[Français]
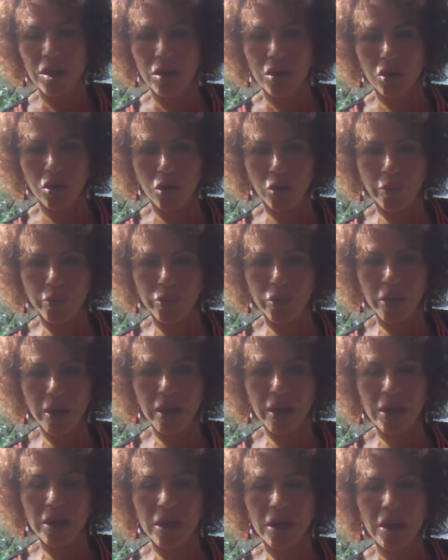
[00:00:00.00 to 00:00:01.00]

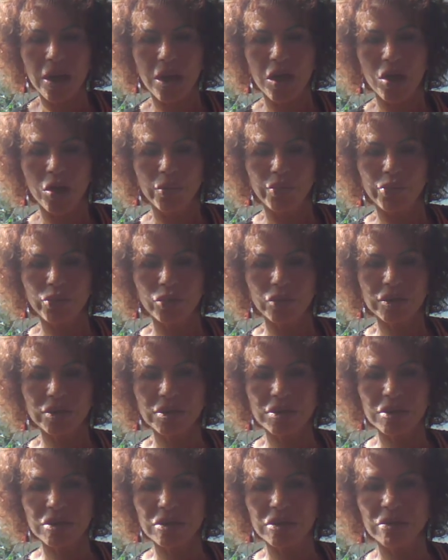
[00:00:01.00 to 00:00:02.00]
corporelles pour
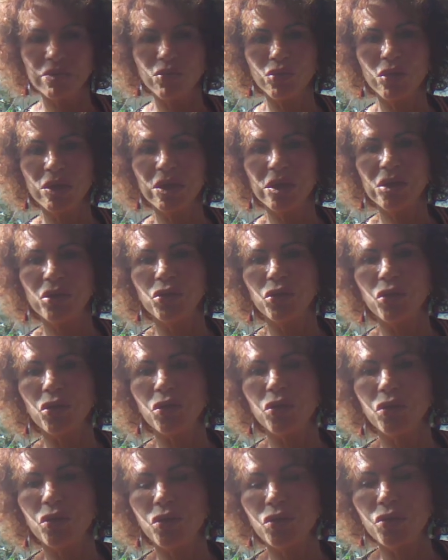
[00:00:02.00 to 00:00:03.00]
dissimuler le
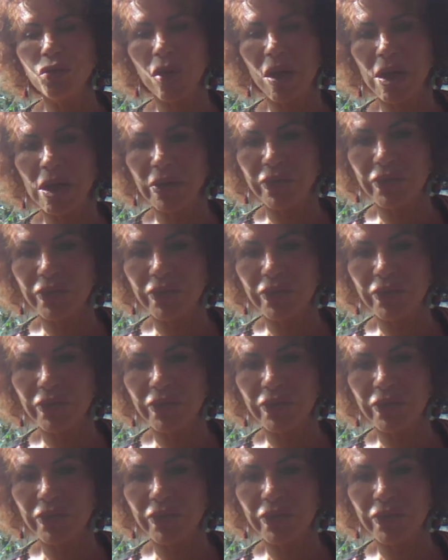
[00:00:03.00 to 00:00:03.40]
recours à la